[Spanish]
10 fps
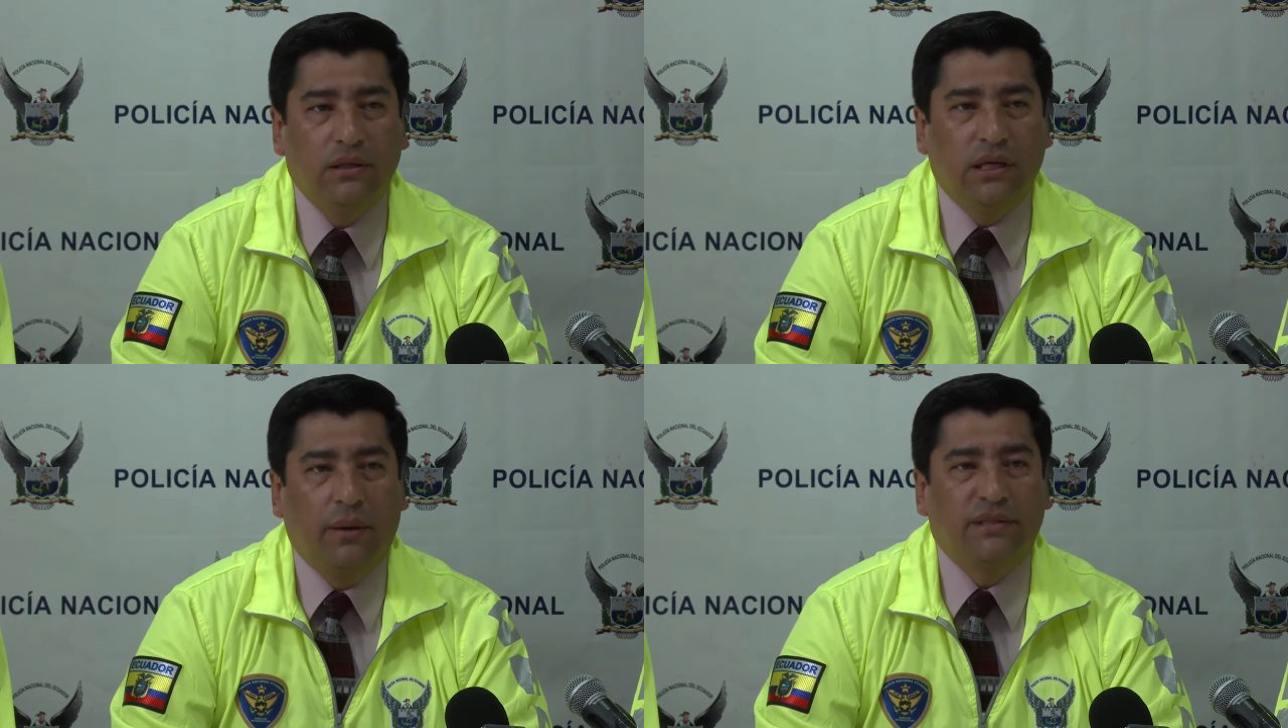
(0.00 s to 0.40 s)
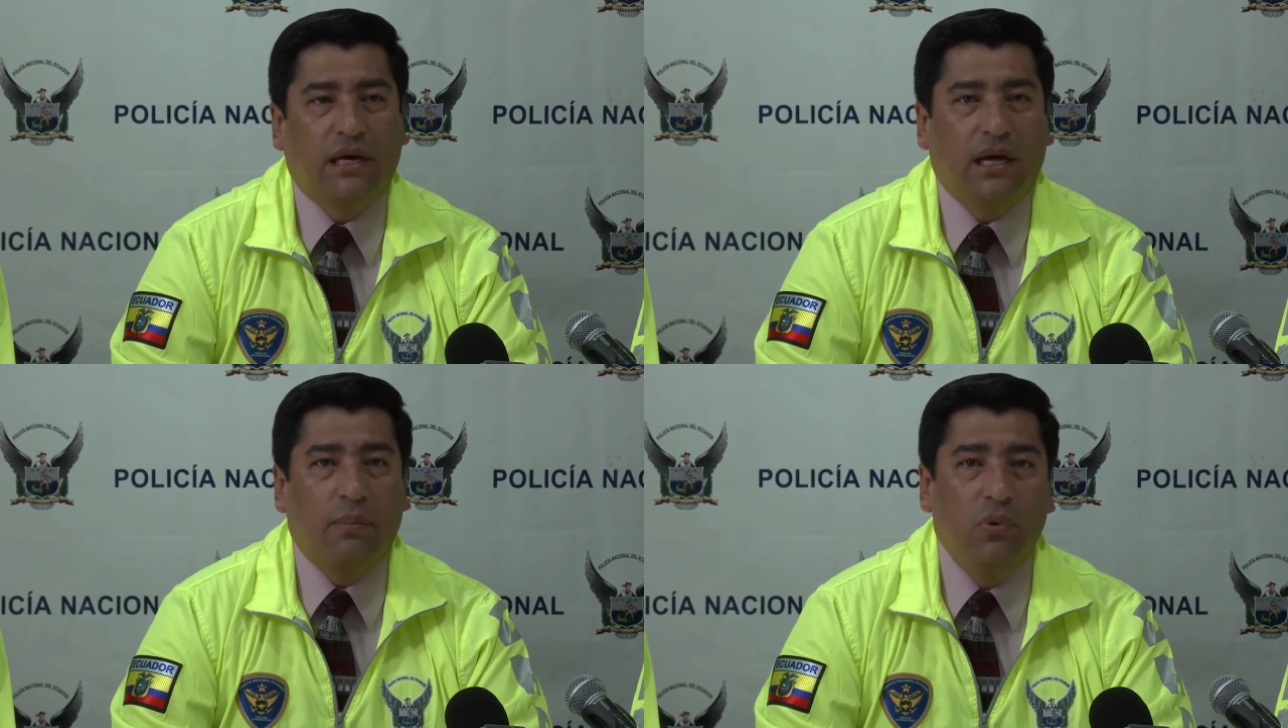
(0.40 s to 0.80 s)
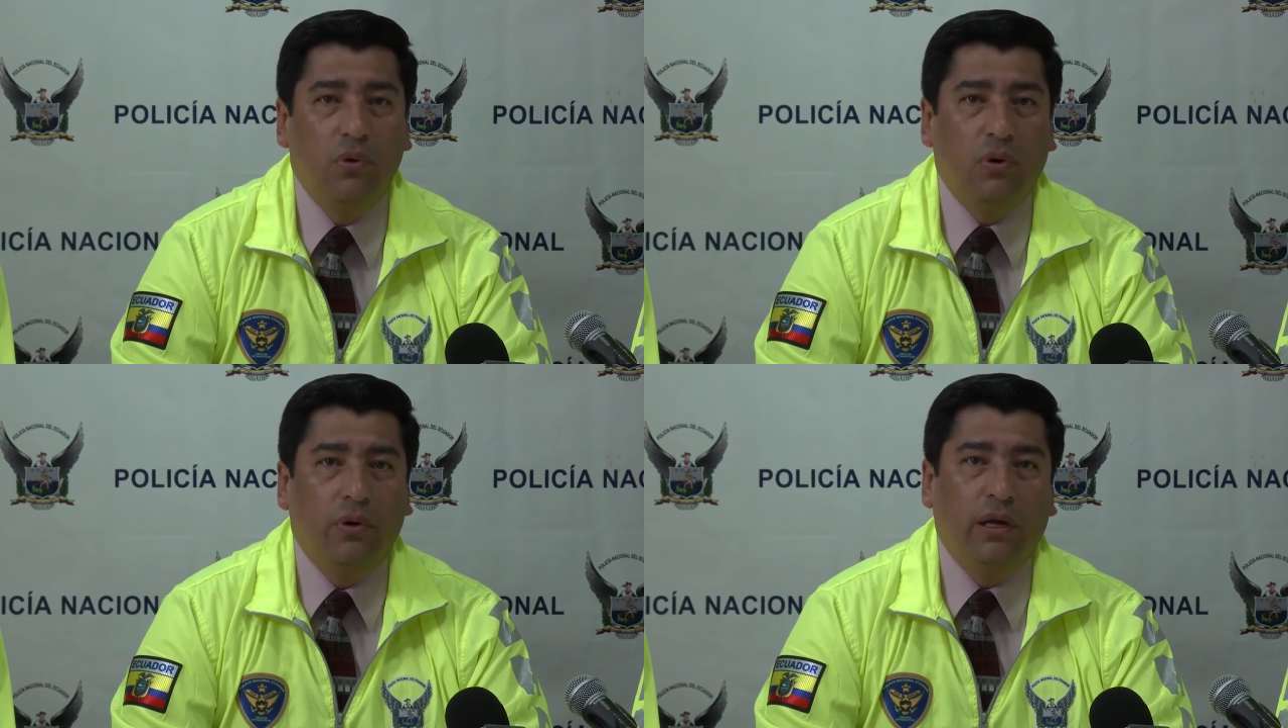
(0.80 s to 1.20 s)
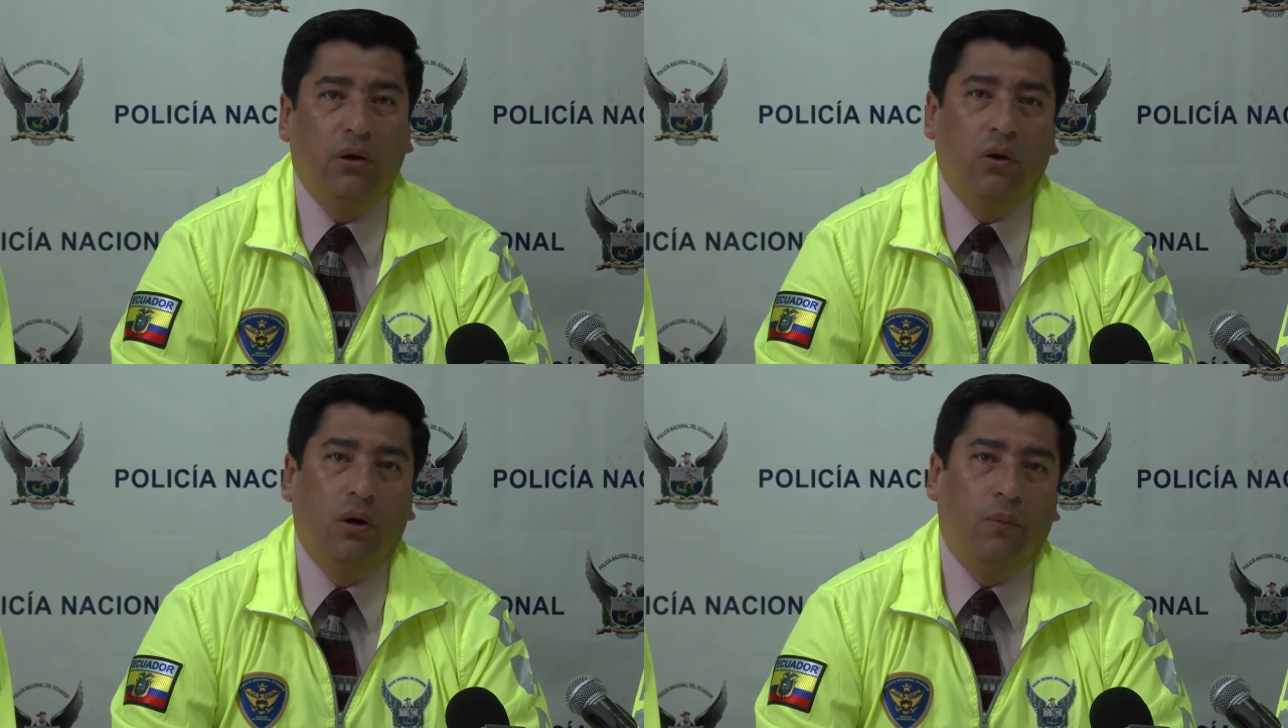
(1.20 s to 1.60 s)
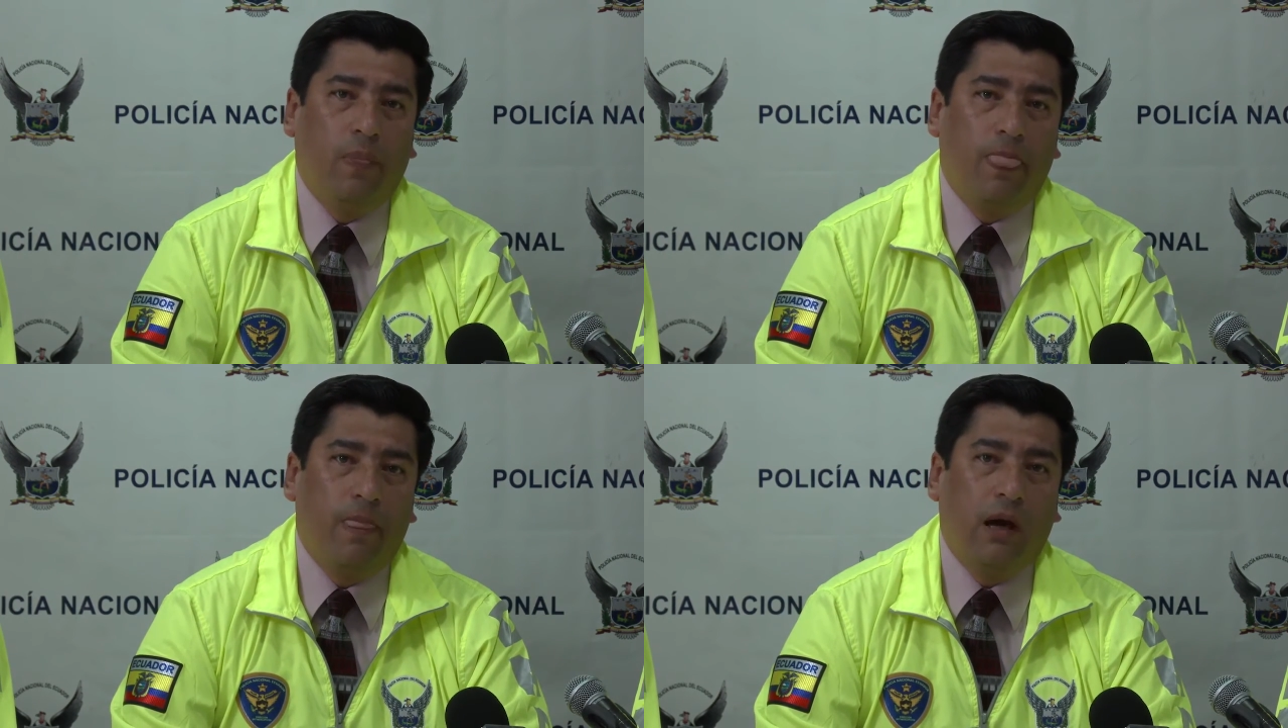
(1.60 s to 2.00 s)
llegaba hasta Carapungo y lo
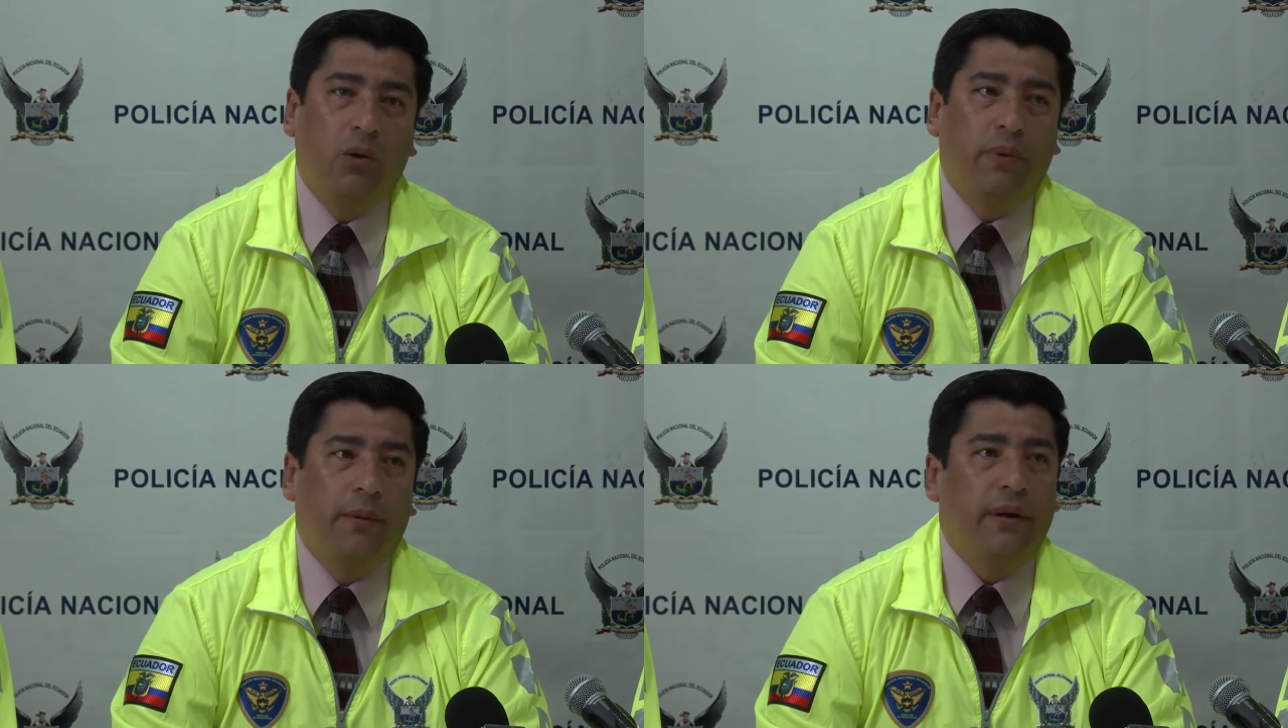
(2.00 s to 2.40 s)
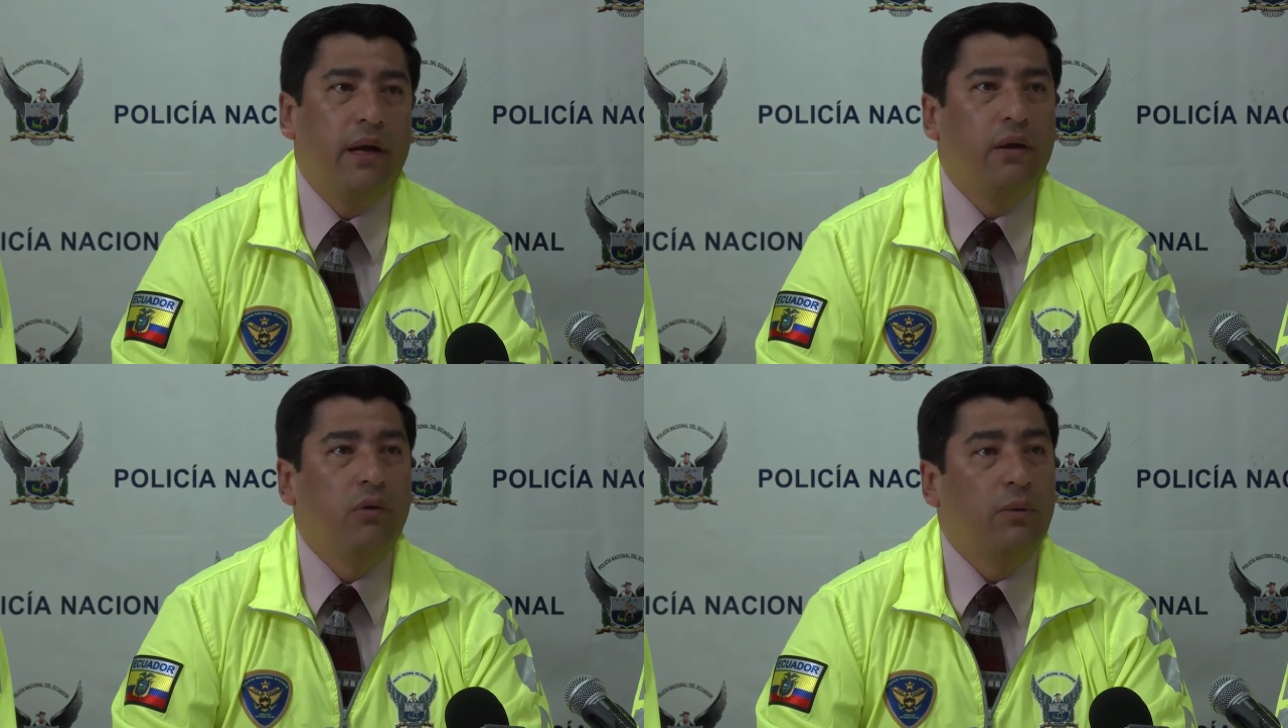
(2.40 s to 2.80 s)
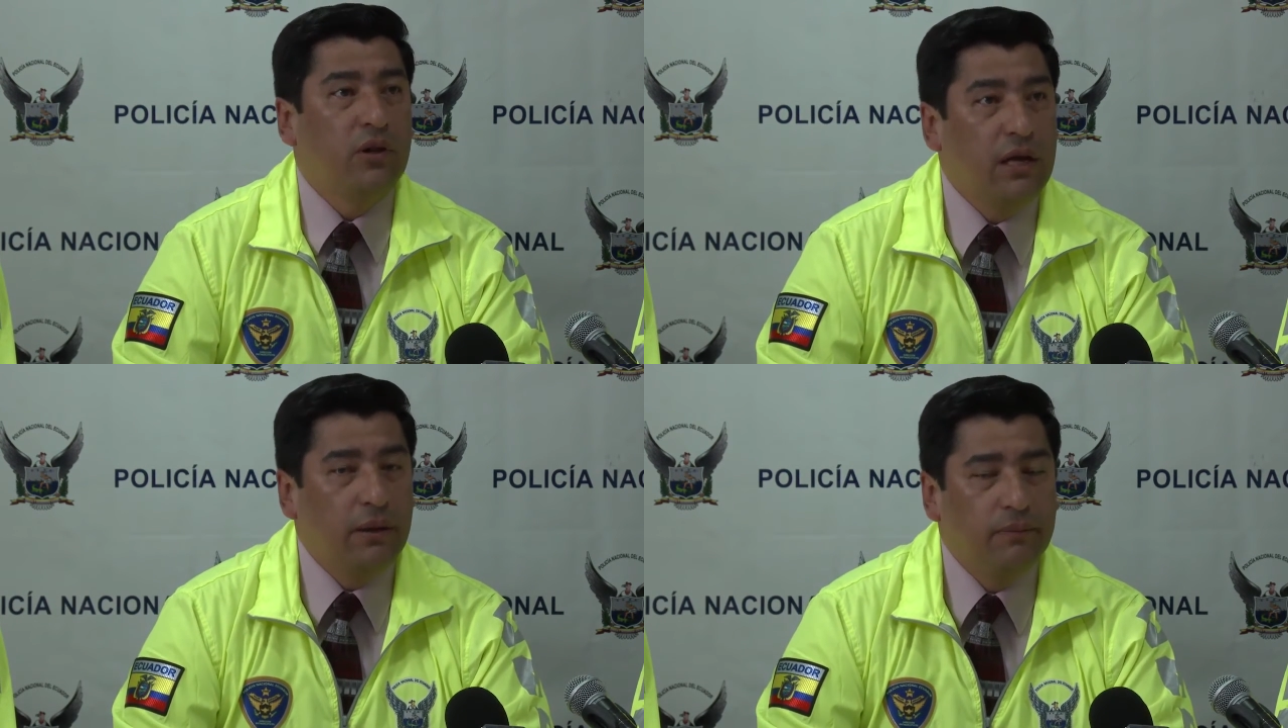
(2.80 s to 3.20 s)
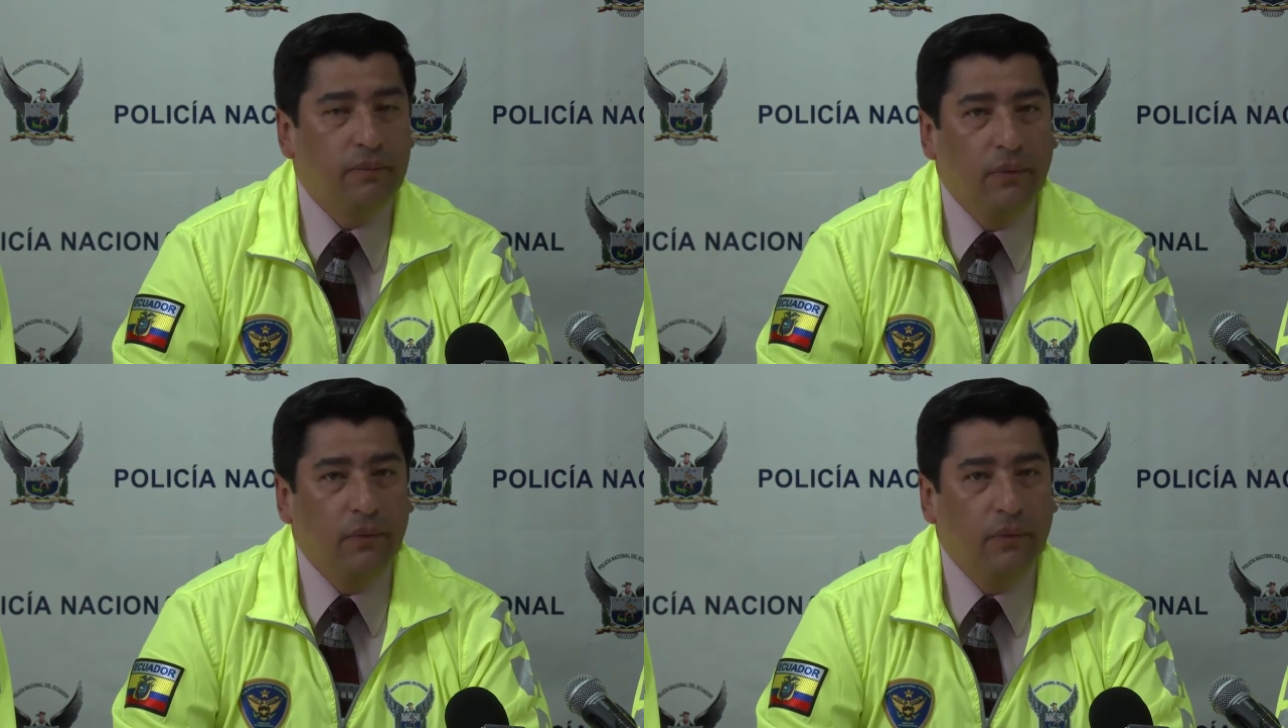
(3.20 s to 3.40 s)
um, acopiaban en una bodega,